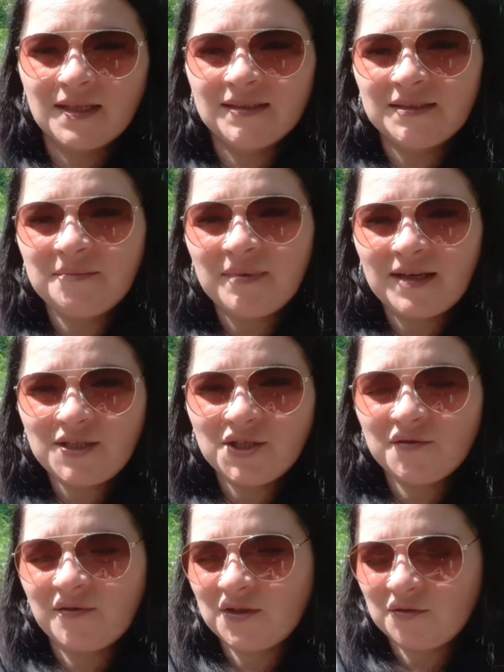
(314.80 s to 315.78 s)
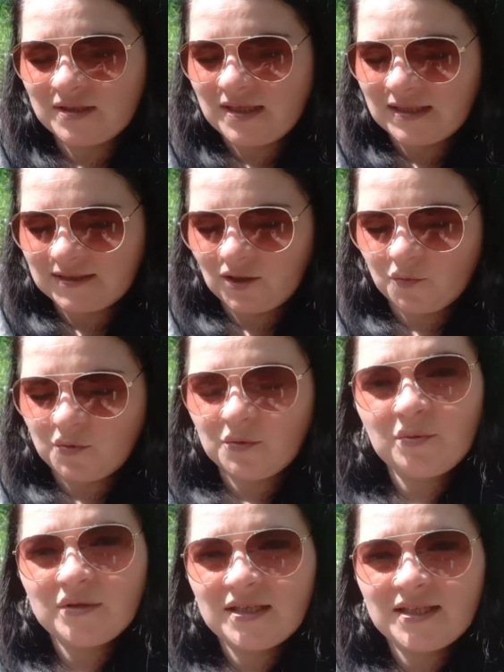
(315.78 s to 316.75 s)
Tym bardziej, że właśnie dostałam taką
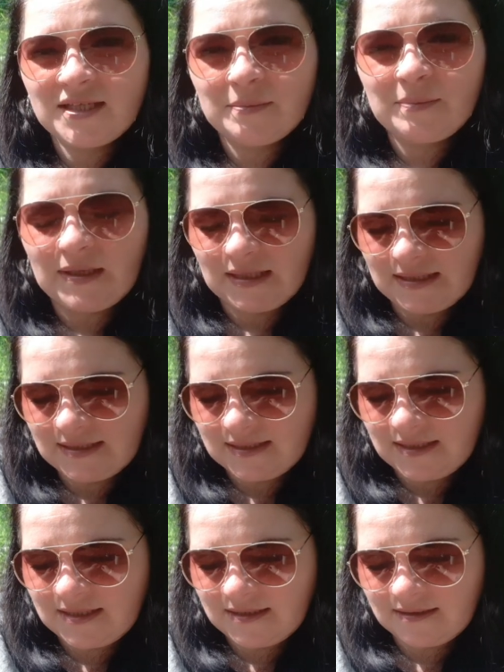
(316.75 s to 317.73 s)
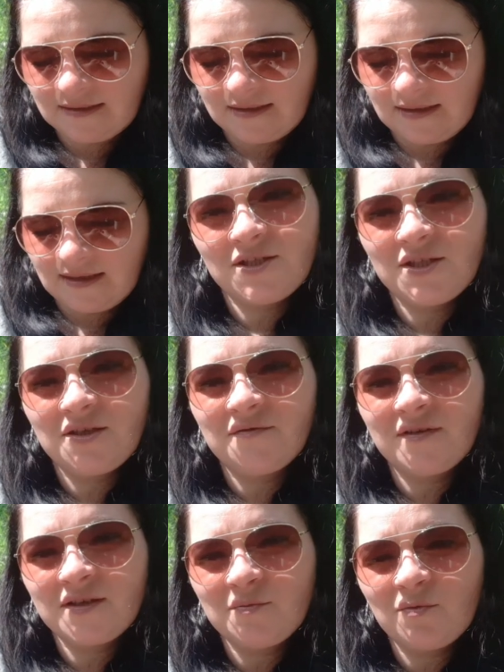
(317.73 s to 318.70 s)
propozycję pracy, Dzięki
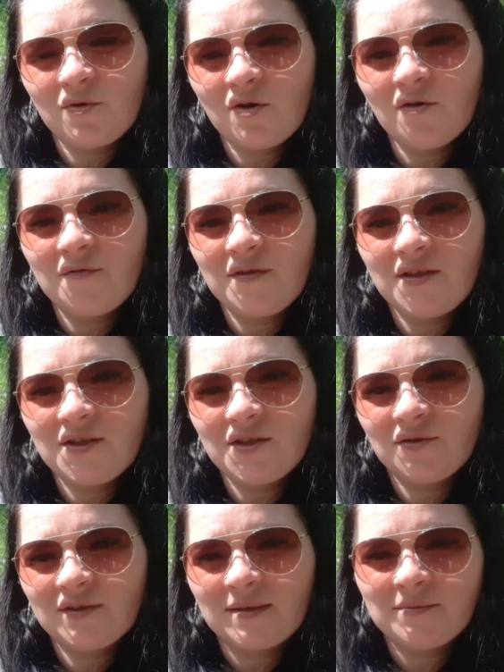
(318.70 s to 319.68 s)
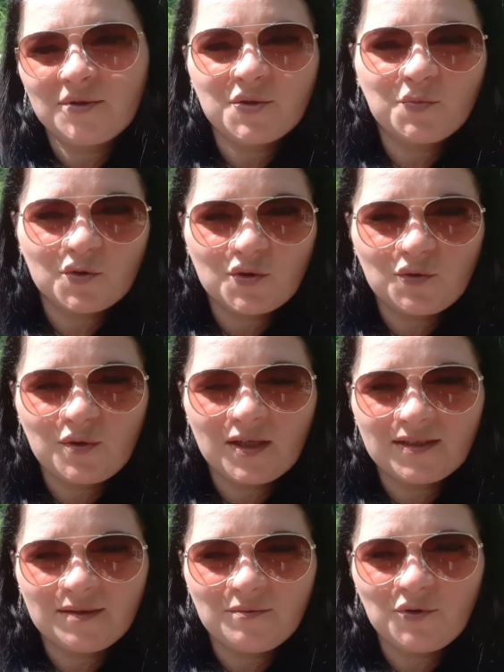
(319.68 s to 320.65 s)
Facebookowi, gdzie tam też postuję
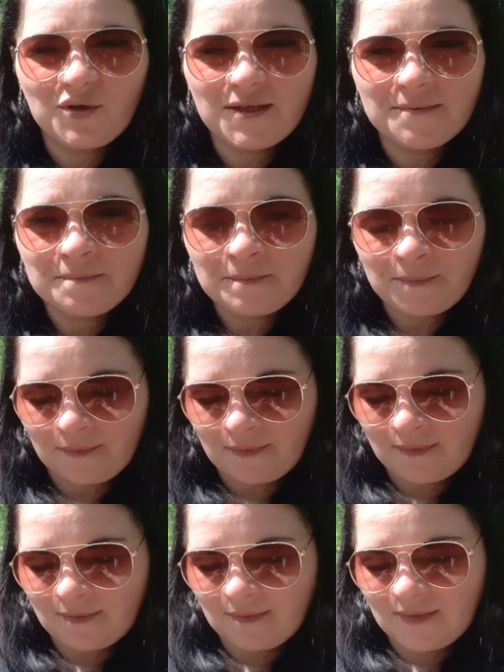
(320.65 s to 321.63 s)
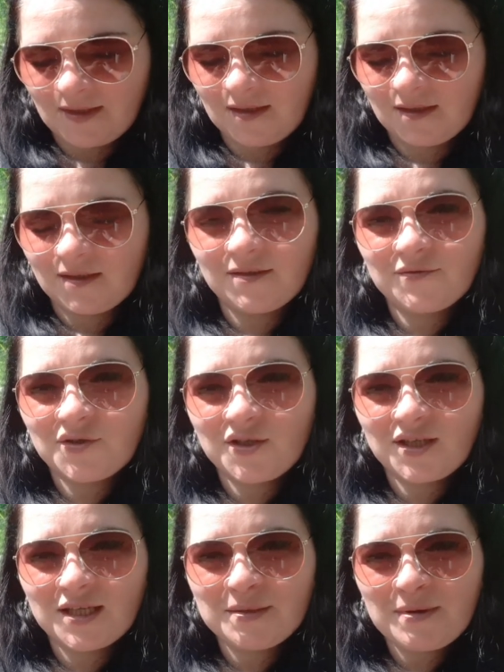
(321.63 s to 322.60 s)
te moje e,
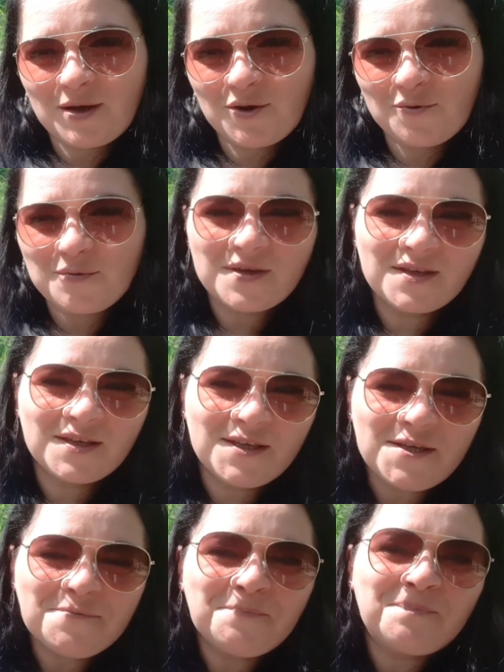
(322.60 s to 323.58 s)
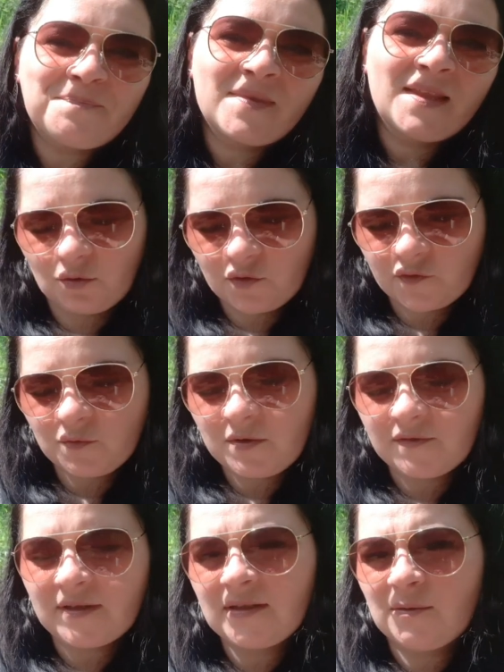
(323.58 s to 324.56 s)
wszystkie smakołyki, to już w
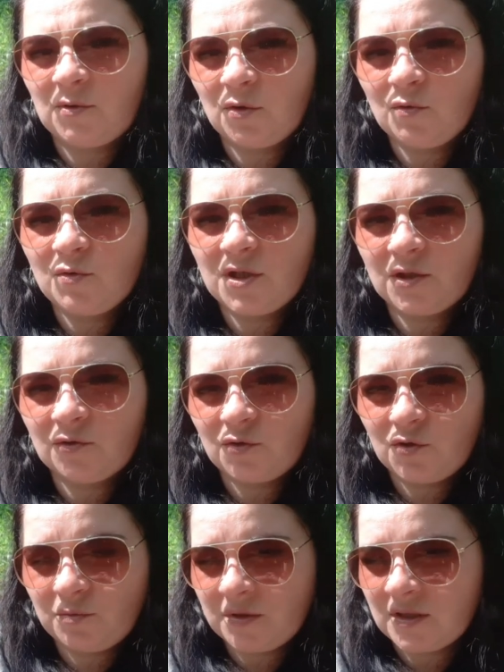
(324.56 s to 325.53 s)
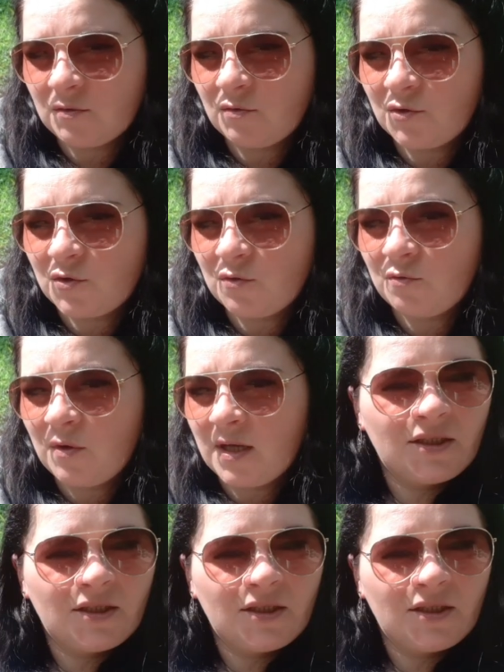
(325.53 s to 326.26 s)
sumie w tamtym roku się ktoś do mnie zgłosił.